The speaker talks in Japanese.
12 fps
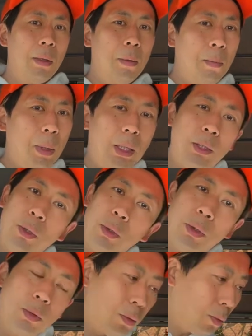まあ、
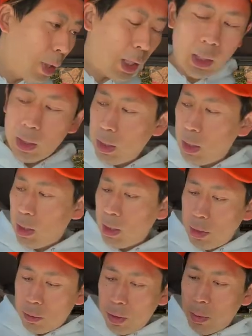ちょっと分かり
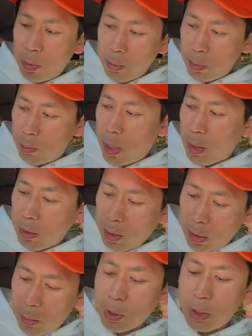にくい部分もあった
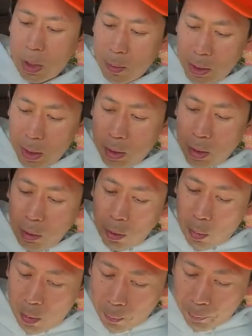かもしれませんけれど
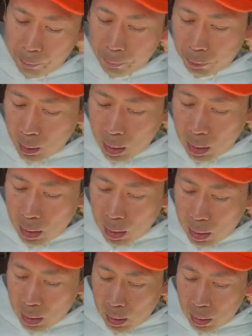も、
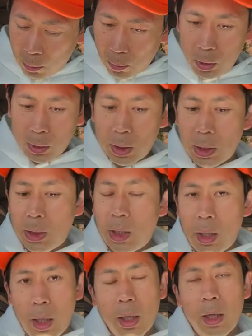えー、こういう形で
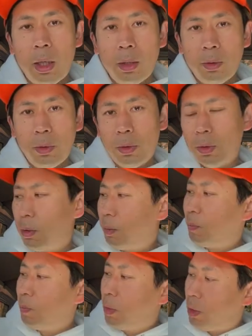ね、あ
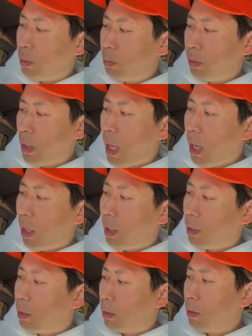のー、自分で、
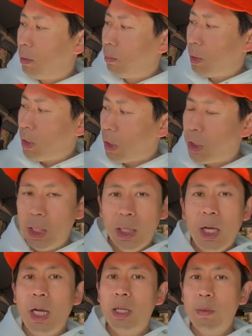まあ、写真以
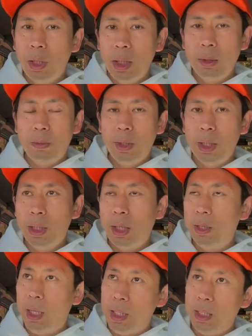外にもね、自分でした
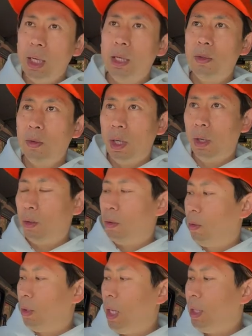デザインとかを
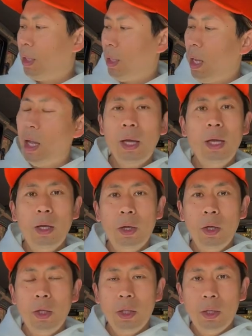こうデータで、
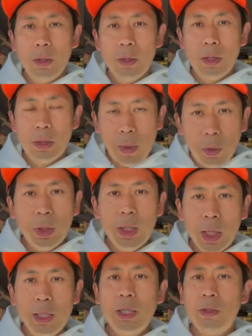スマホで
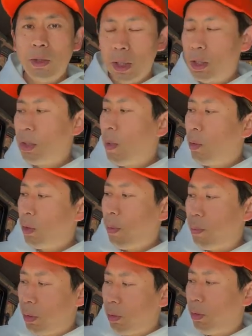できちゃうんで、スマホで
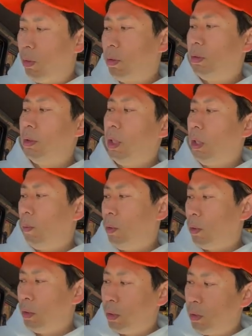ピュッと送ったらも
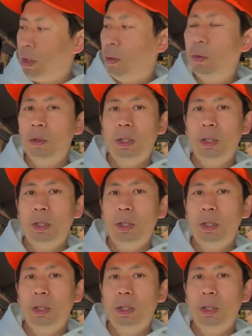うすぐにこういう